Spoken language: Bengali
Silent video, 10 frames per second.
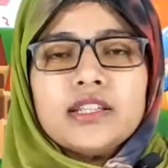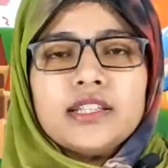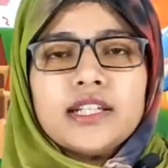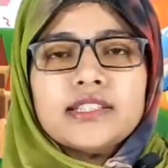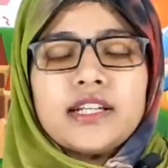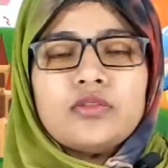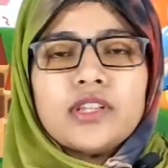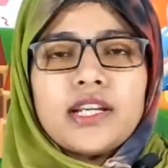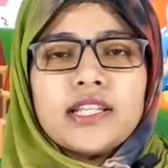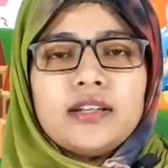ঠিক আছে এখন
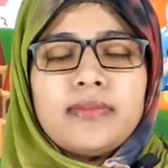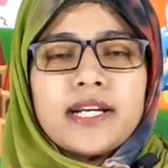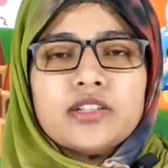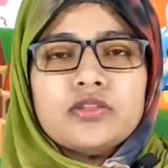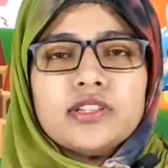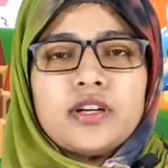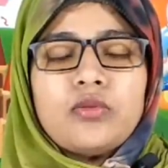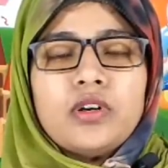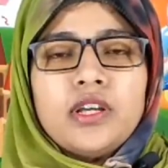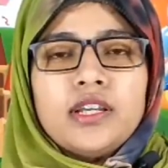তাড়াতাড়ি বাড়ি চলে যাও
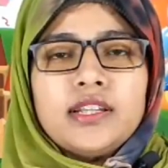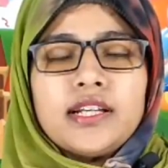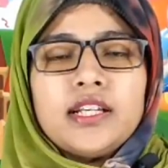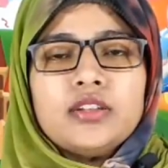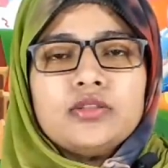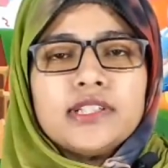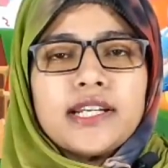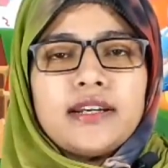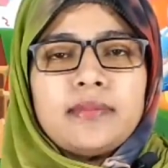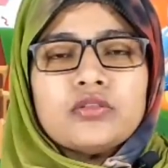দেখলে তো
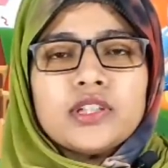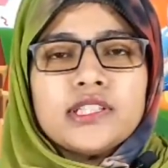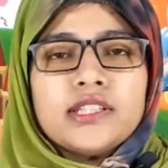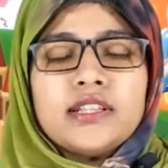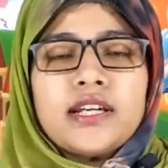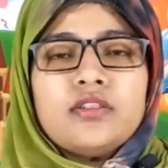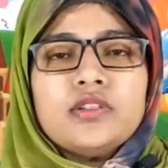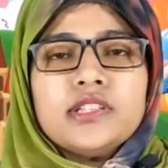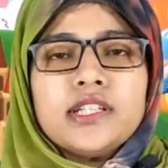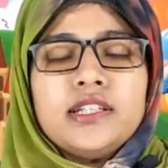জ্যাঠাই কতটা চিন্তায়
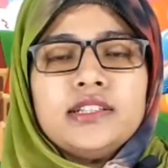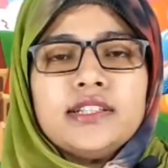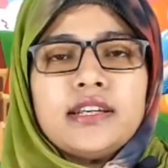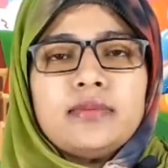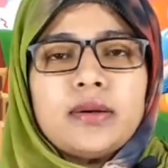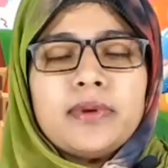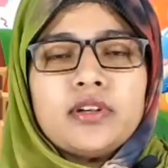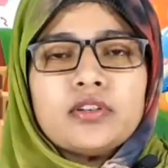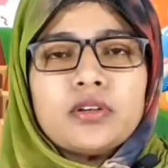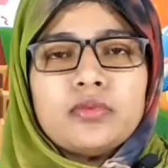রয়েছে
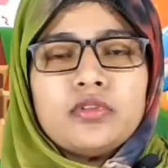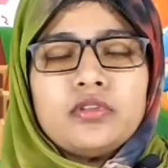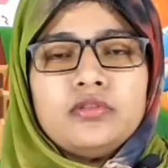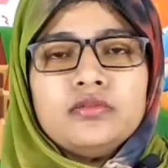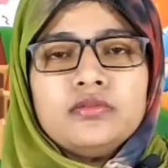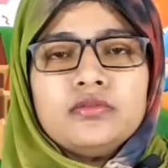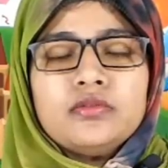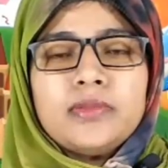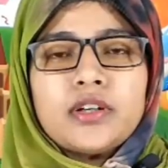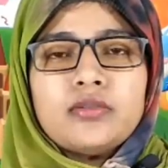সেইভাবেই কথা বললো
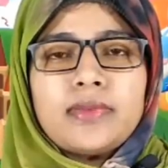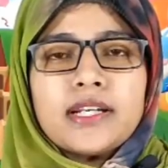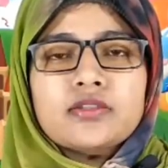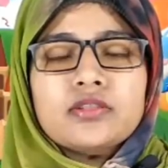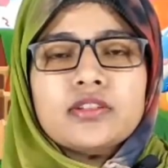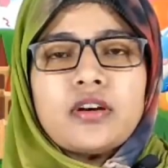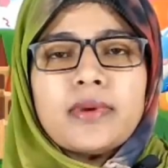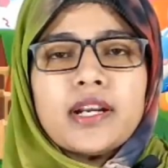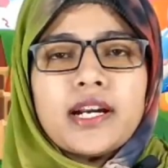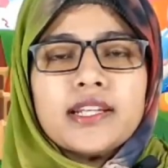তুমি এখন বাড়ি চলে যাও
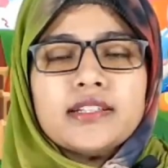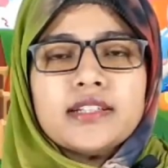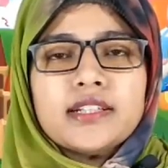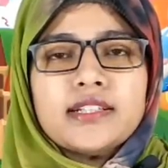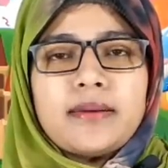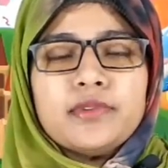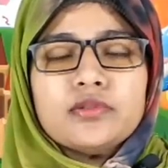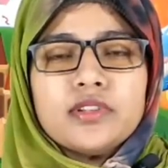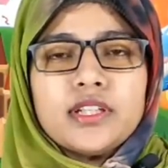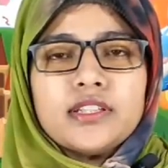আমার গাড়ি এসে গেছে আমি
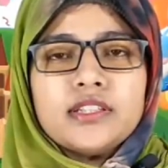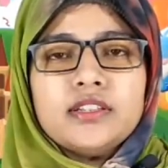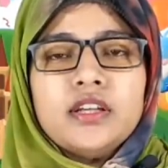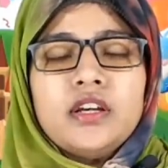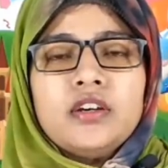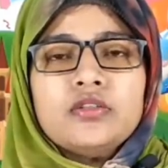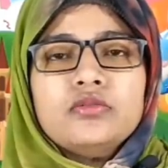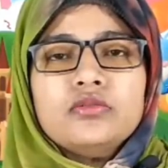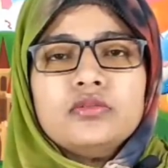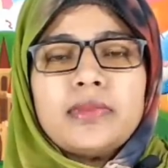চলে যাচ্ছি
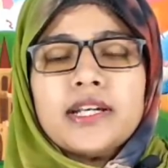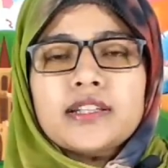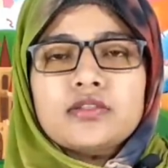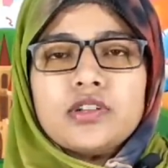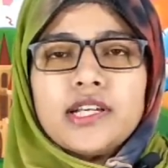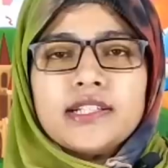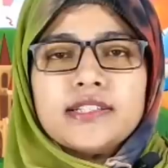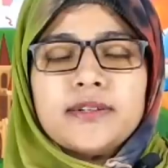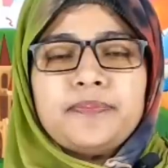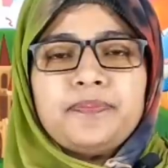গুনগুন বাড়িতে চলে
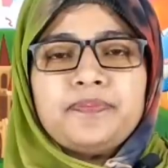আসে